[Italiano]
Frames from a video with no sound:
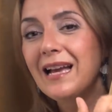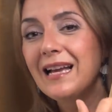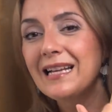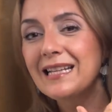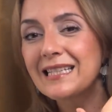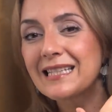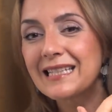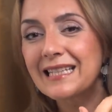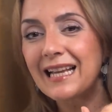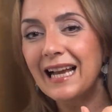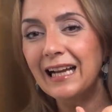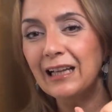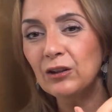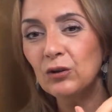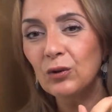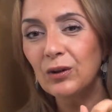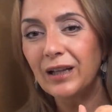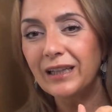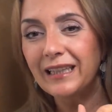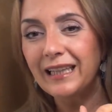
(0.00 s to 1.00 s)

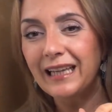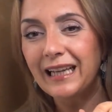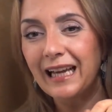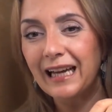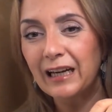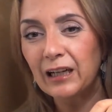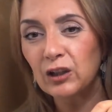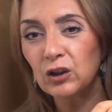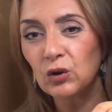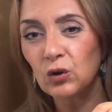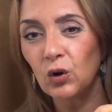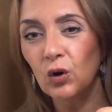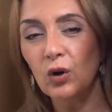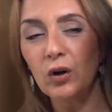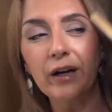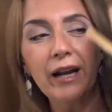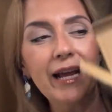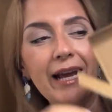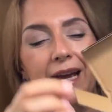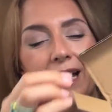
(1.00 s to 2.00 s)
Scatola di
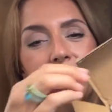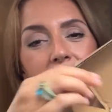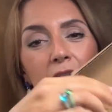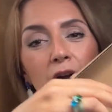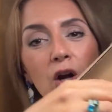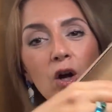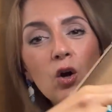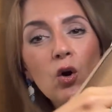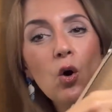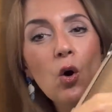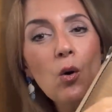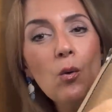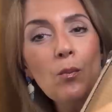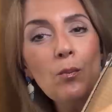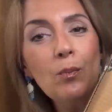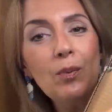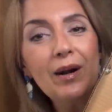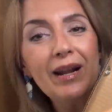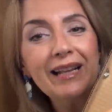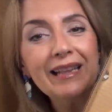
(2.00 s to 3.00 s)
cartone
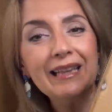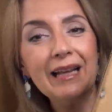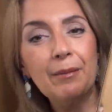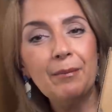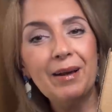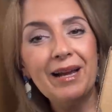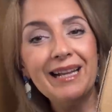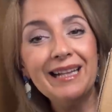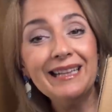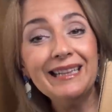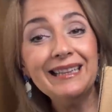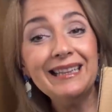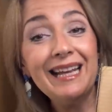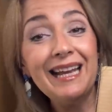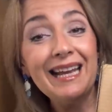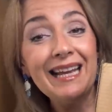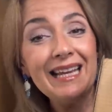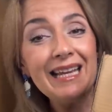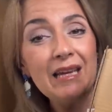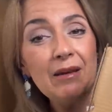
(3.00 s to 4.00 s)

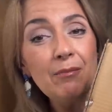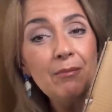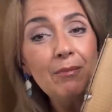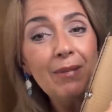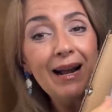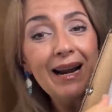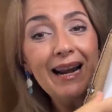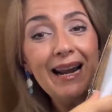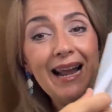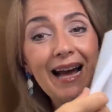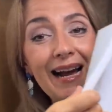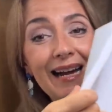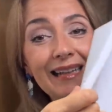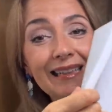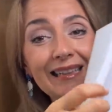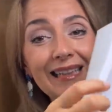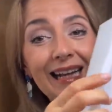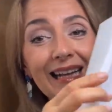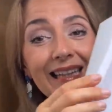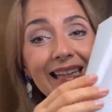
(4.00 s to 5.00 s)
completamente
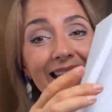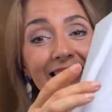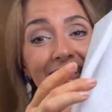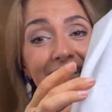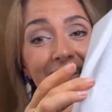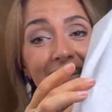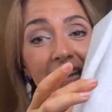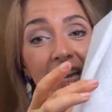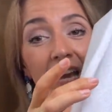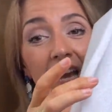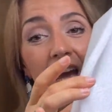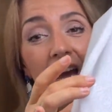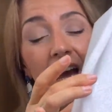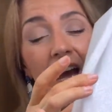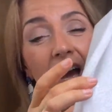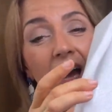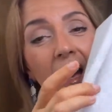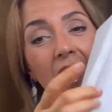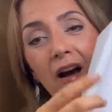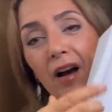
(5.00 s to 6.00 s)
imballata di
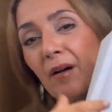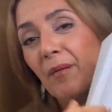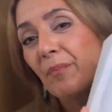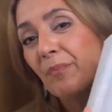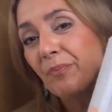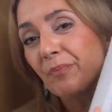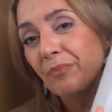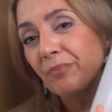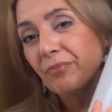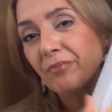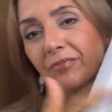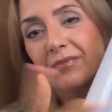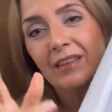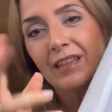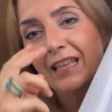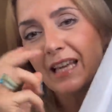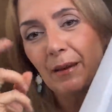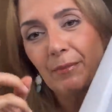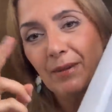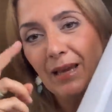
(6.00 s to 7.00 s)

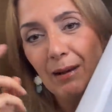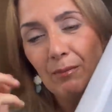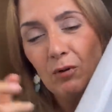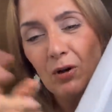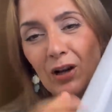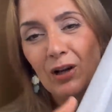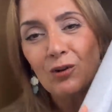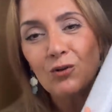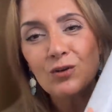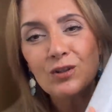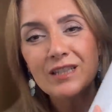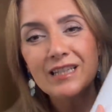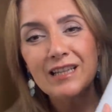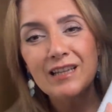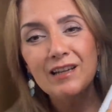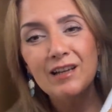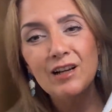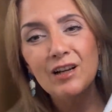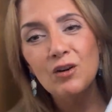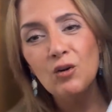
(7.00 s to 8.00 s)
ehm, chiamiamola
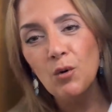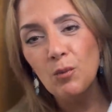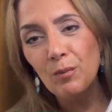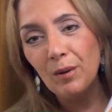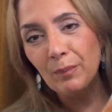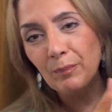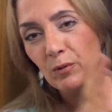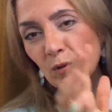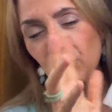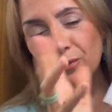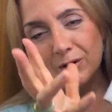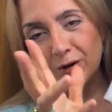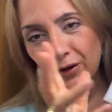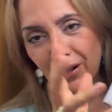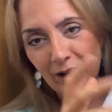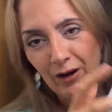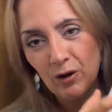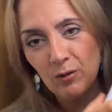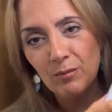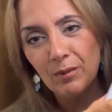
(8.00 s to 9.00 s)
così gomma piuma,
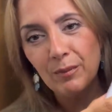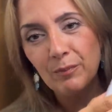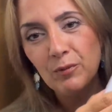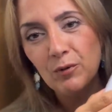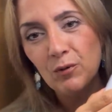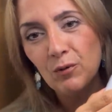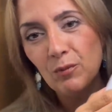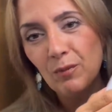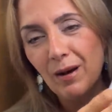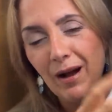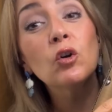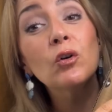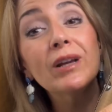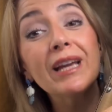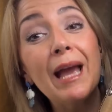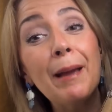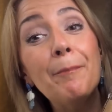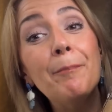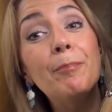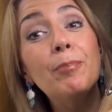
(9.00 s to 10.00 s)
non è gomma piuma,
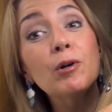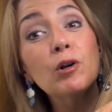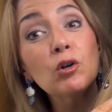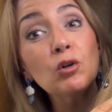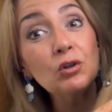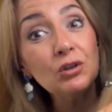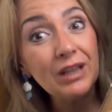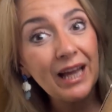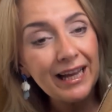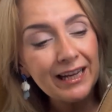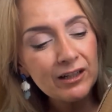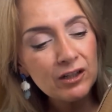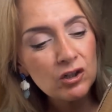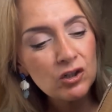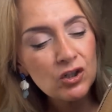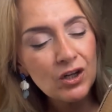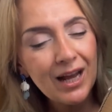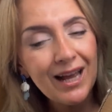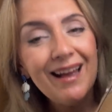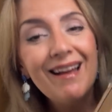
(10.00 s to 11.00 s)
che
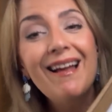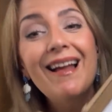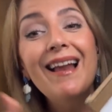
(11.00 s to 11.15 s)
protegge